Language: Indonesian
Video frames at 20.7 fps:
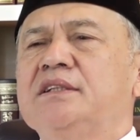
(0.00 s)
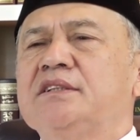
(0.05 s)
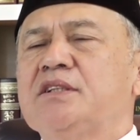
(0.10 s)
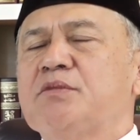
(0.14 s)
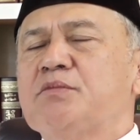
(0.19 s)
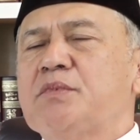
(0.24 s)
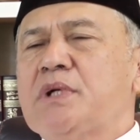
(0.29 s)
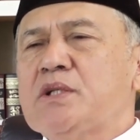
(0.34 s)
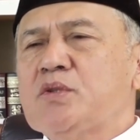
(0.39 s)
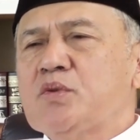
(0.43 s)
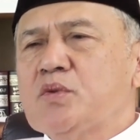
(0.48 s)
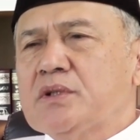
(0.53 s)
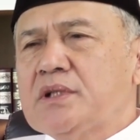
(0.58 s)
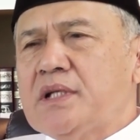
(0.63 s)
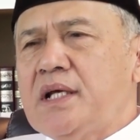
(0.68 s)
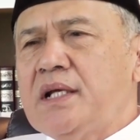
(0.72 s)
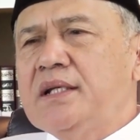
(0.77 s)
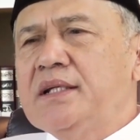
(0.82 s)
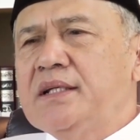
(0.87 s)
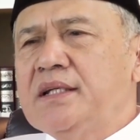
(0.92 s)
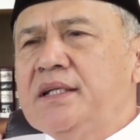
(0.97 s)
termasuk
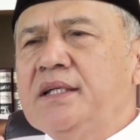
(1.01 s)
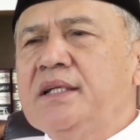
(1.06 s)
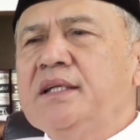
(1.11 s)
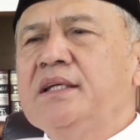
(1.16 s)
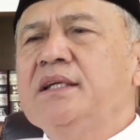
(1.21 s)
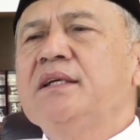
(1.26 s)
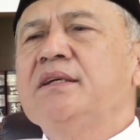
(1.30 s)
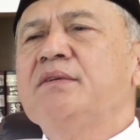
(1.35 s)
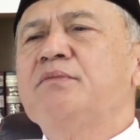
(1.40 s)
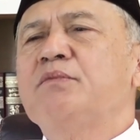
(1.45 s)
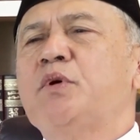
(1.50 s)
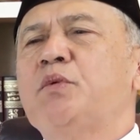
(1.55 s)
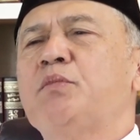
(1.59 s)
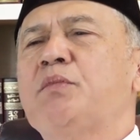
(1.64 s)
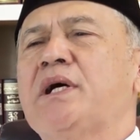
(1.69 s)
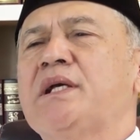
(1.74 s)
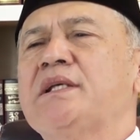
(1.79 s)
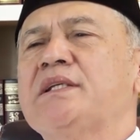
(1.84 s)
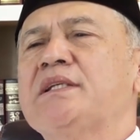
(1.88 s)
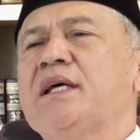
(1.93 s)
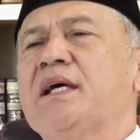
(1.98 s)
tadi
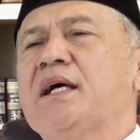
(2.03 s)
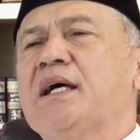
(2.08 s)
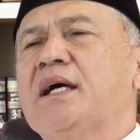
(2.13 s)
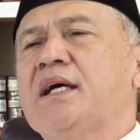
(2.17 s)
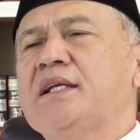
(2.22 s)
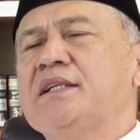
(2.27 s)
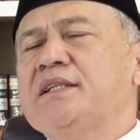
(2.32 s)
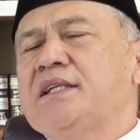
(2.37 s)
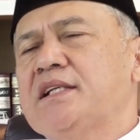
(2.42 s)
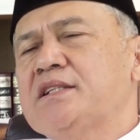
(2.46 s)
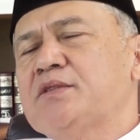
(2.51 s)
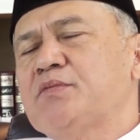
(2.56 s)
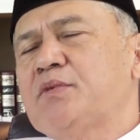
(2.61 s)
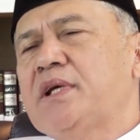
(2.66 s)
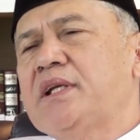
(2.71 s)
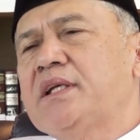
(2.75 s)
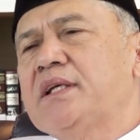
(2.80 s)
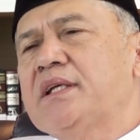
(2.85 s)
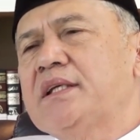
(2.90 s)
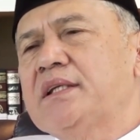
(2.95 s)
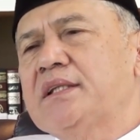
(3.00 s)
memanjakan
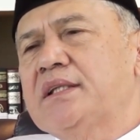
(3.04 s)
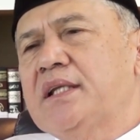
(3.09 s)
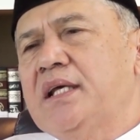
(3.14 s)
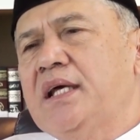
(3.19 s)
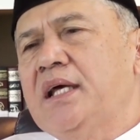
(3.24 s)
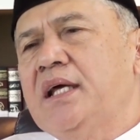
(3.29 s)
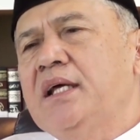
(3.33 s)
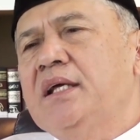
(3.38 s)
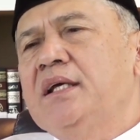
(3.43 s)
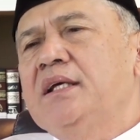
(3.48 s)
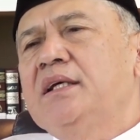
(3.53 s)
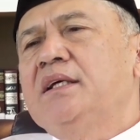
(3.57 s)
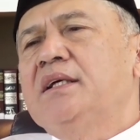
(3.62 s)
jasmani kita